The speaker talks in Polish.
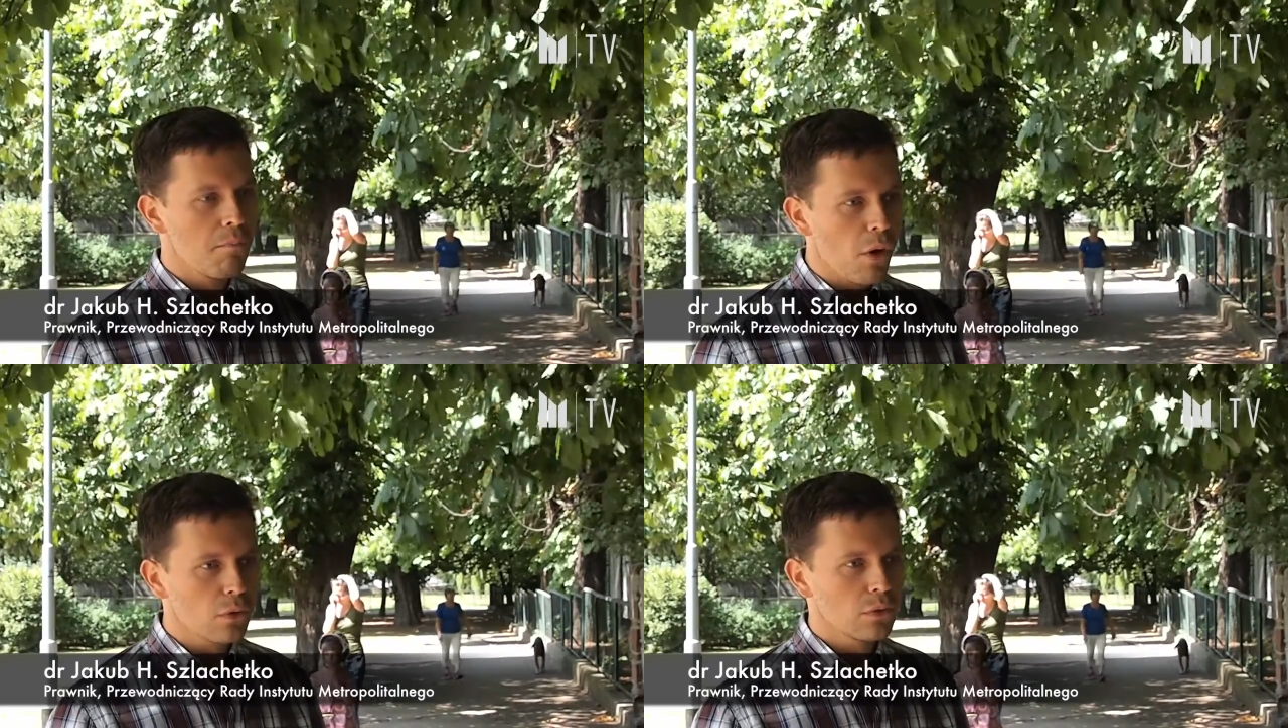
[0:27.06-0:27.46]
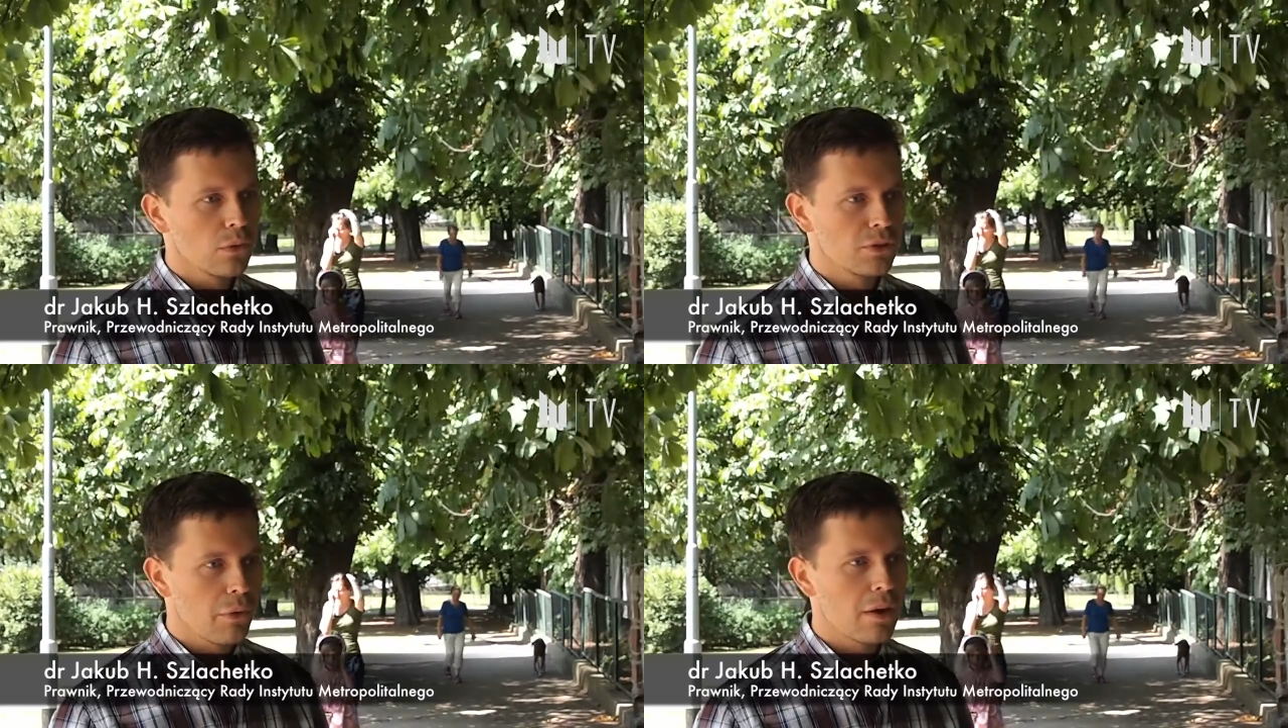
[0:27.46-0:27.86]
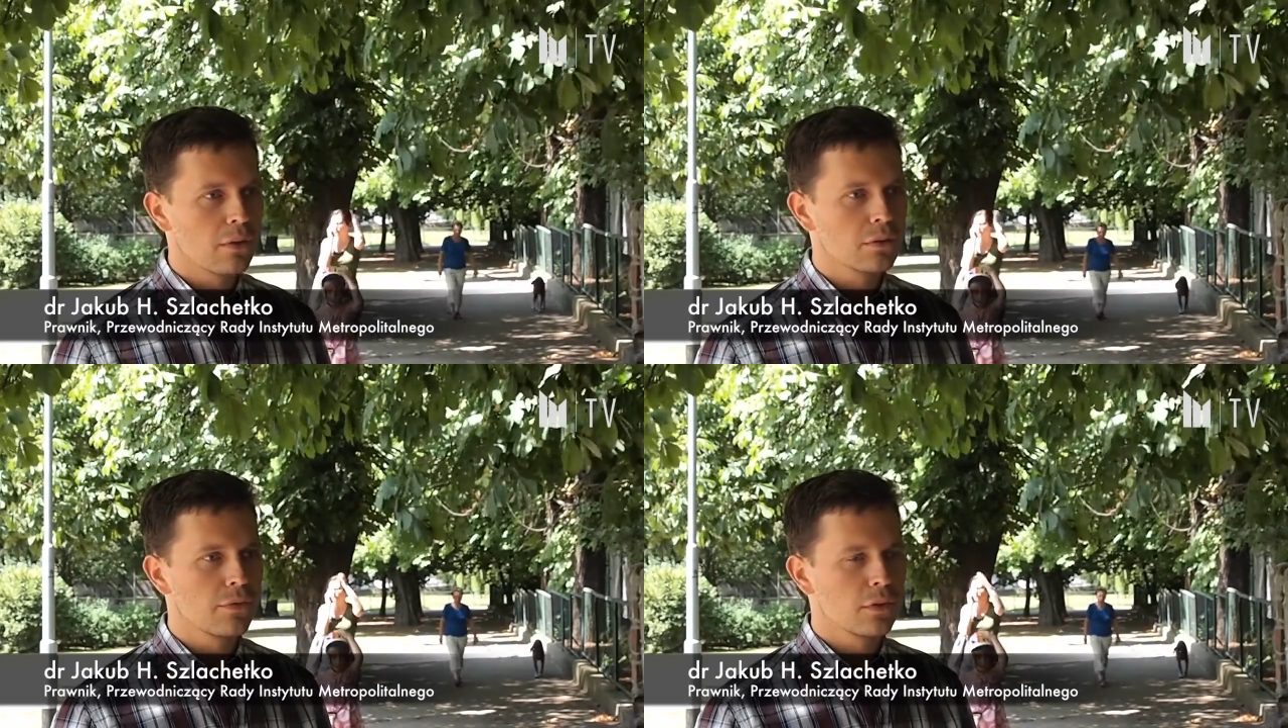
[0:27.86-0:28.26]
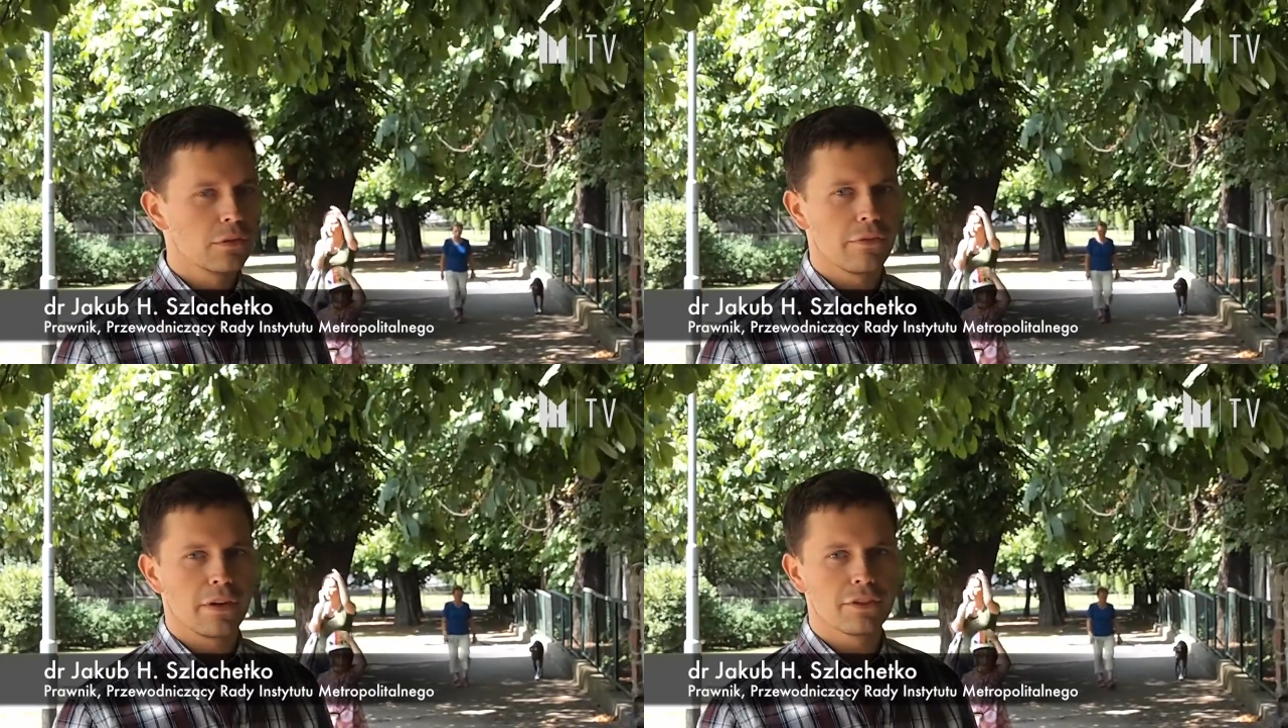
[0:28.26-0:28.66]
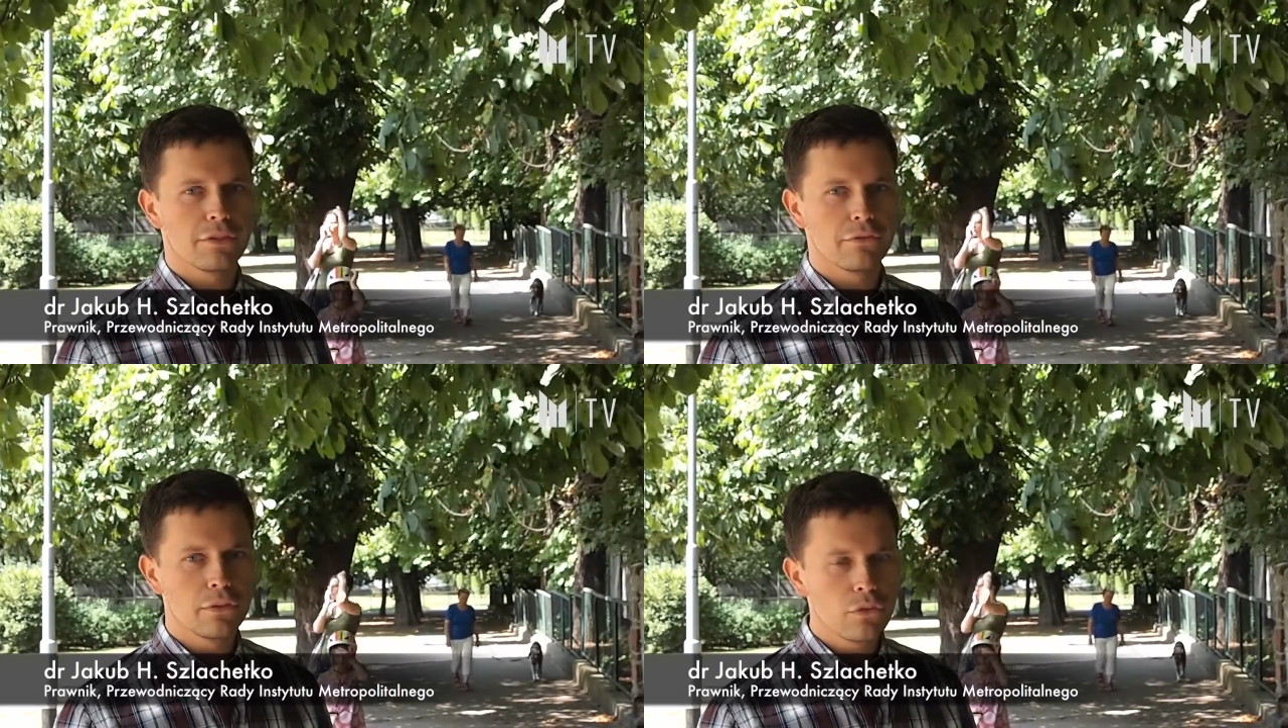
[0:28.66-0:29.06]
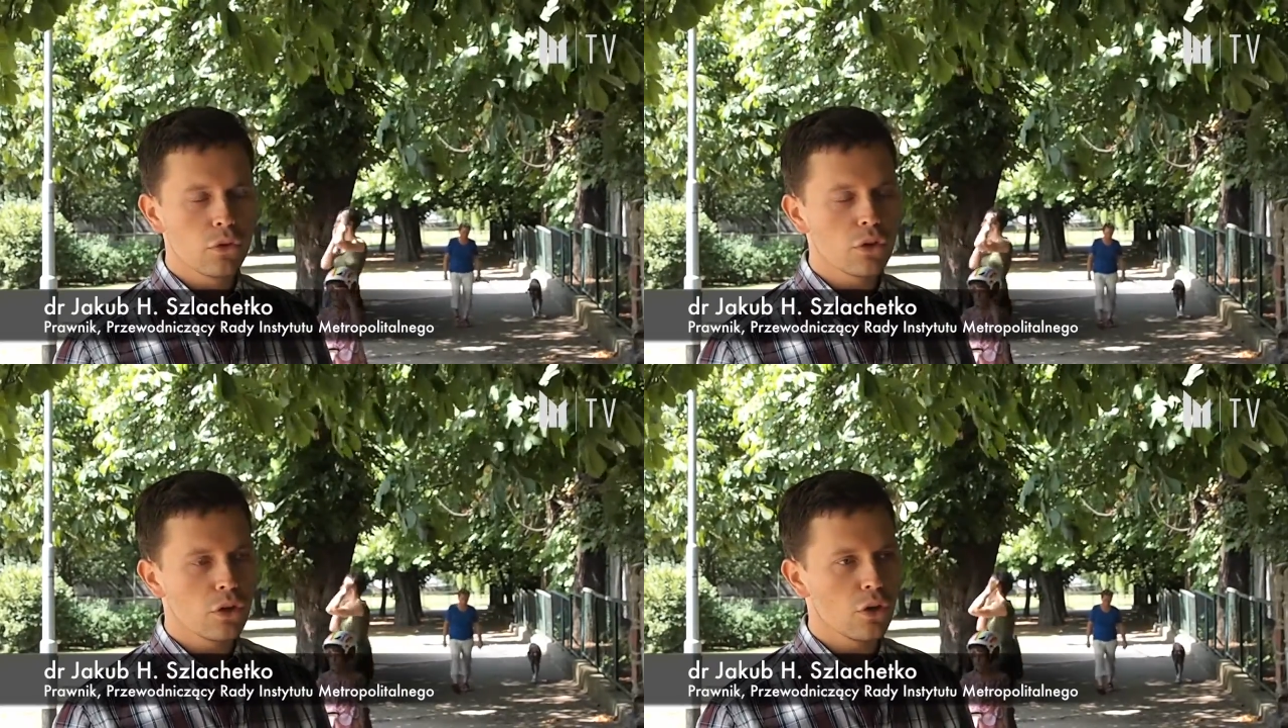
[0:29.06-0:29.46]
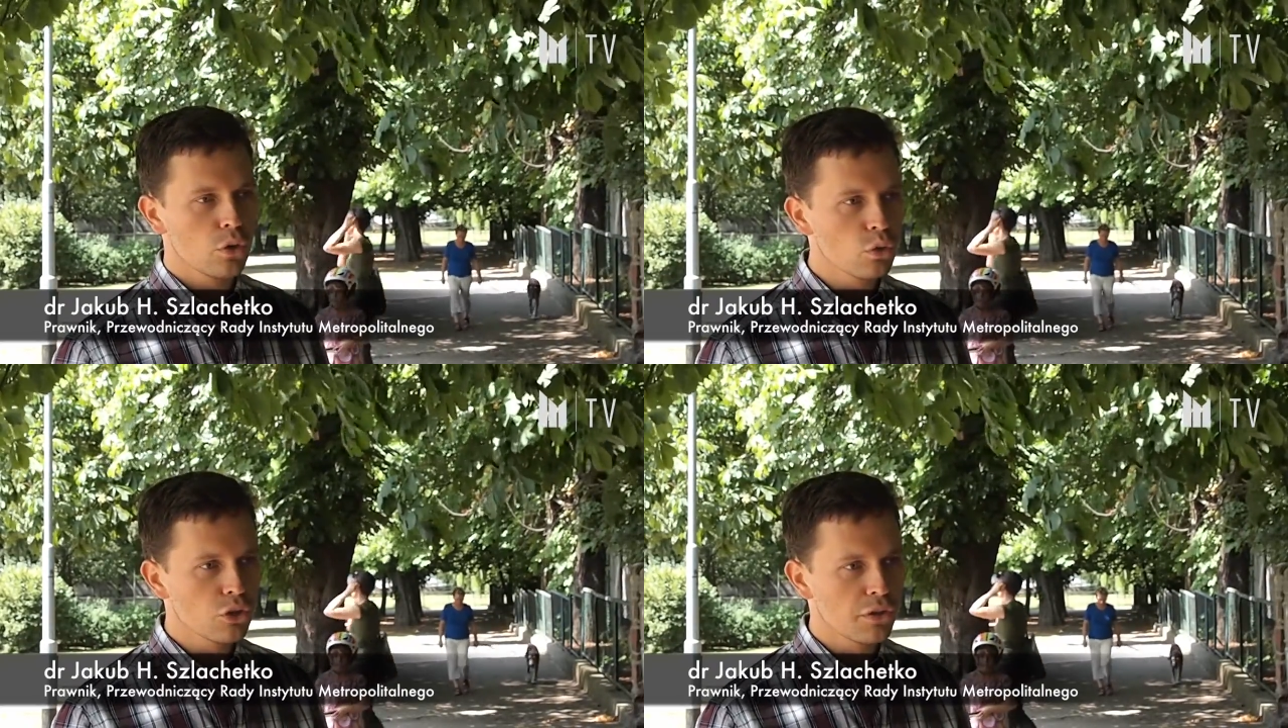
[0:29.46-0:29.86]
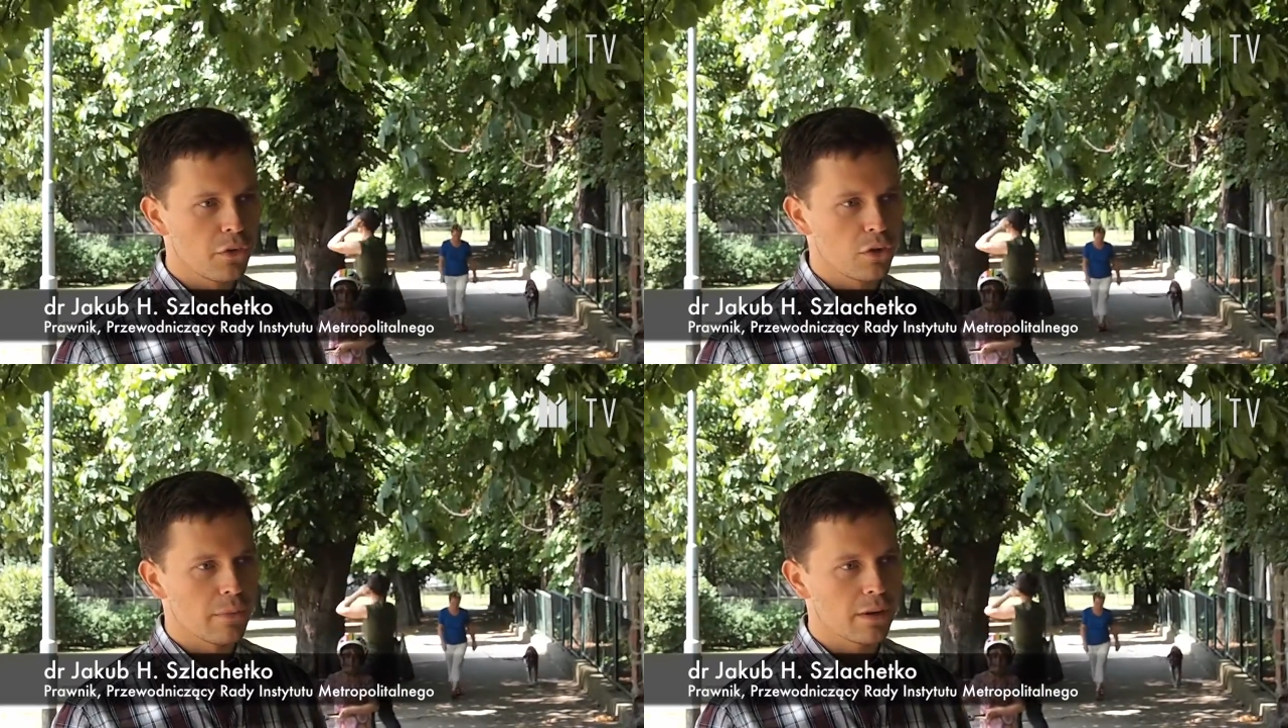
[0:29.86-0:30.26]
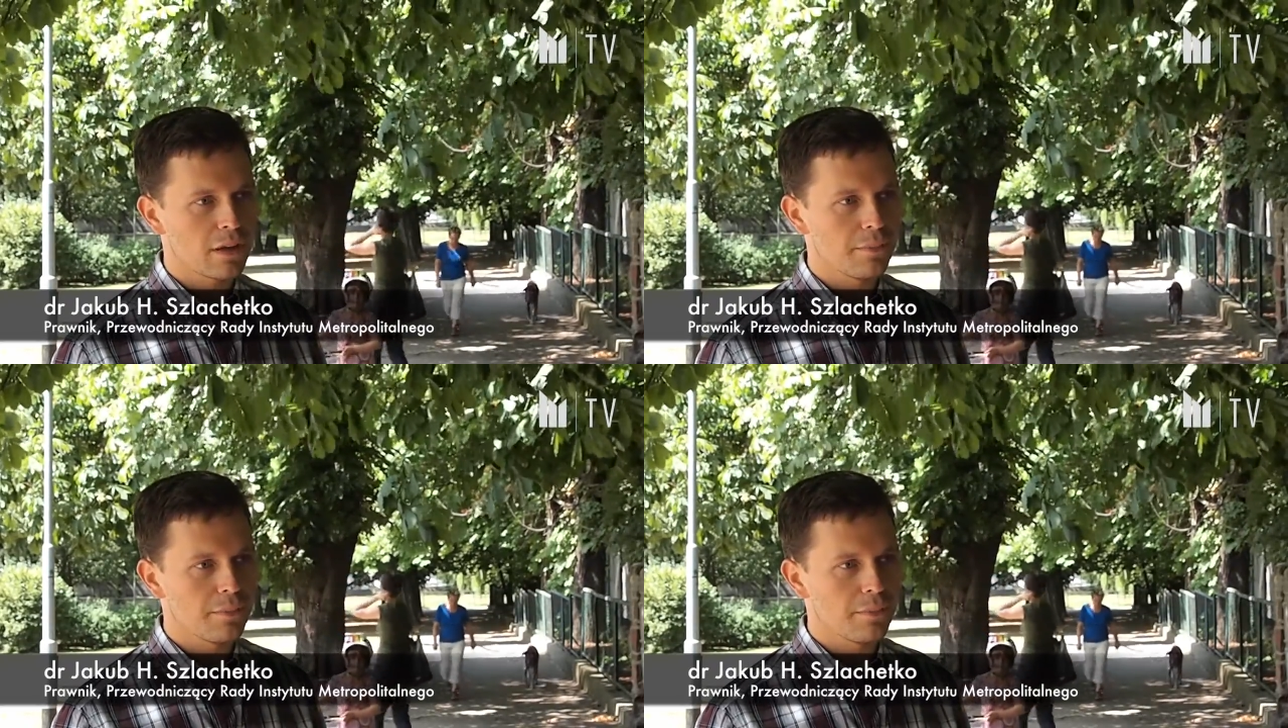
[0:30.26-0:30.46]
Mogą tą działalność wykonywać w dwóch różnych formach,